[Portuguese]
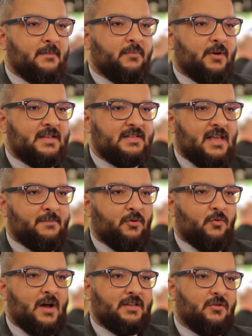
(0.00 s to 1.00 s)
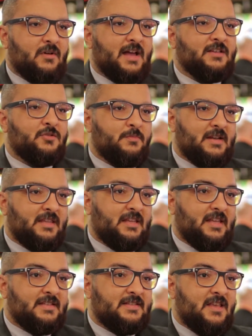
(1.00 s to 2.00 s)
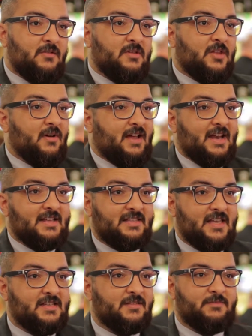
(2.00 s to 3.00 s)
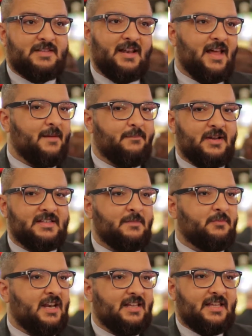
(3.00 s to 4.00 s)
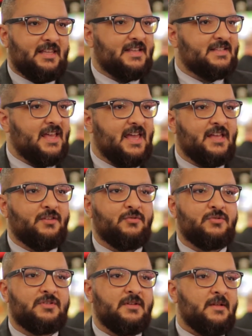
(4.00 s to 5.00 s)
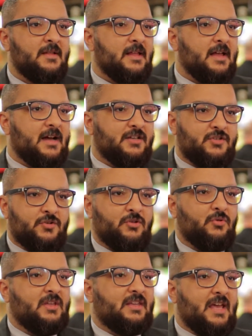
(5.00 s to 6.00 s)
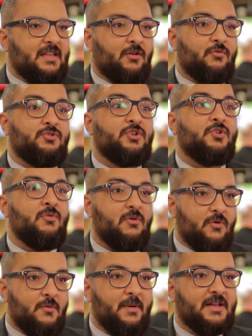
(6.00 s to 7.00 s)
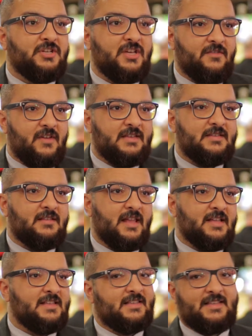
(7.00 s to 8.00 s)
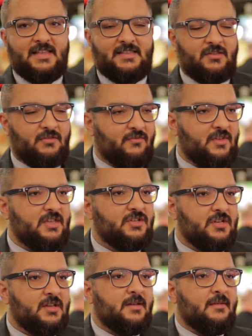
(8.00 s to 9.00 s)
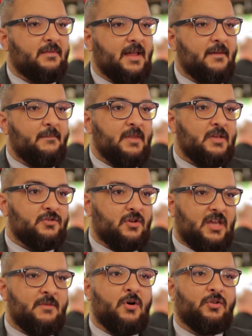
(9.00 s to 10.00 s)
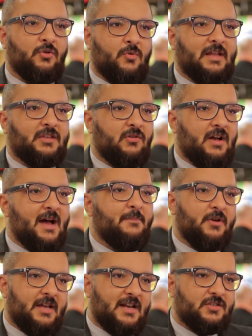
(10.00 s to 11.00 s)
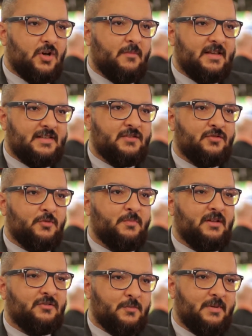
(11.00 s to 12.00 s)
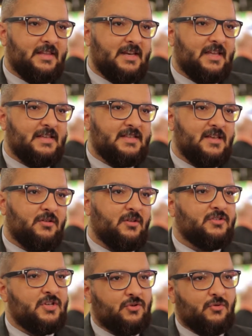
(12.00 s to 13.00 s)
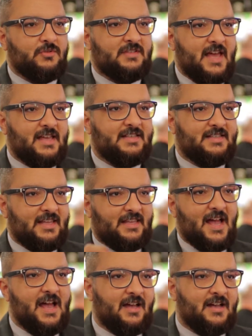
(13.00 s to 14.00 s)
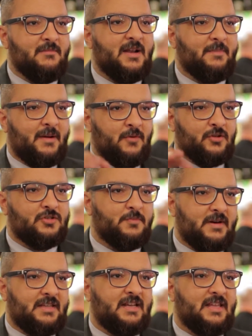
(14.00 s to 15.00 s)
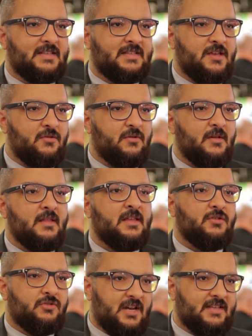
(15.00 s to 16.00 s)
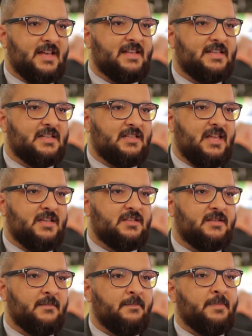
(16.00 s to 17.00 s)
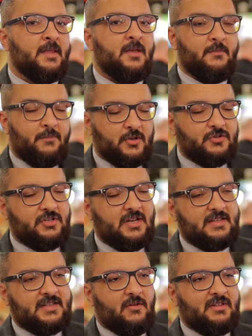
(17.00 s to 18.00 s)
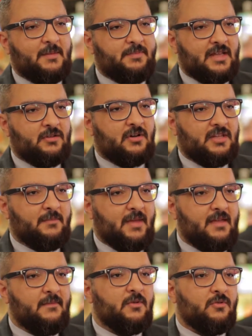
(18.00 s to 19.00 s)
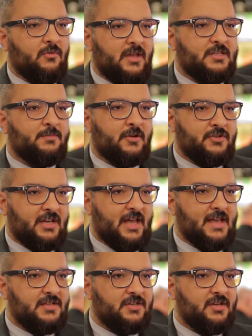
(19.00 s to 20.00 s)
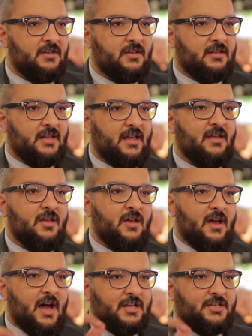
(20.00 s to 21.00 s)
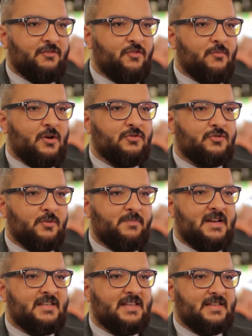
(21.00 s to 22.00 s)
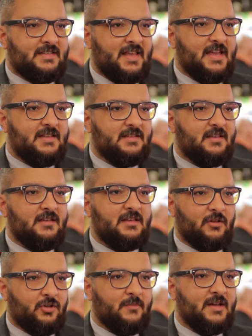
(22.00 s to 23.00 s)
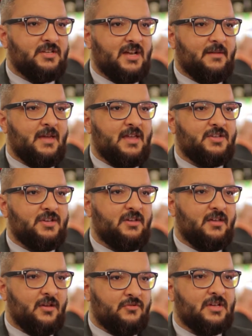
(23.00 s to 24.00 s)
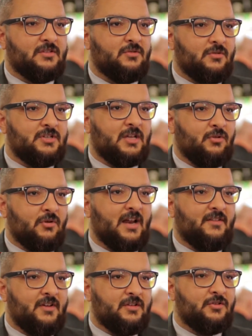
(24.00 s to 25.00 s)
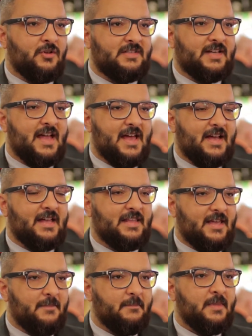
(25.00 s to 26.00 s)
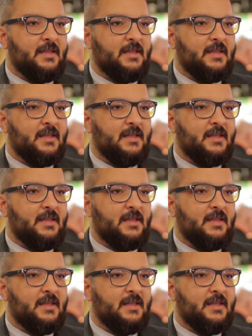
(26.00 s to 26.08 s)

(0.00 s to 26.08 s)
por exemplo, 4K em Super 35. Então, aquelas lentes, sei lá, por exemplo, 30-300, a 1880 continuam compatíveis, né, 17120, né, só que em modo 4K porque elas cobrem sem super, super 35. Então a gente consegue setar a câmera para modo super 35 e utilizar essas lentes. Posso utilizar um adaptador também com lentes broadcast, né? Ativo o modo Super 16 e automaticamente eu já estou já tô gravando 2K HD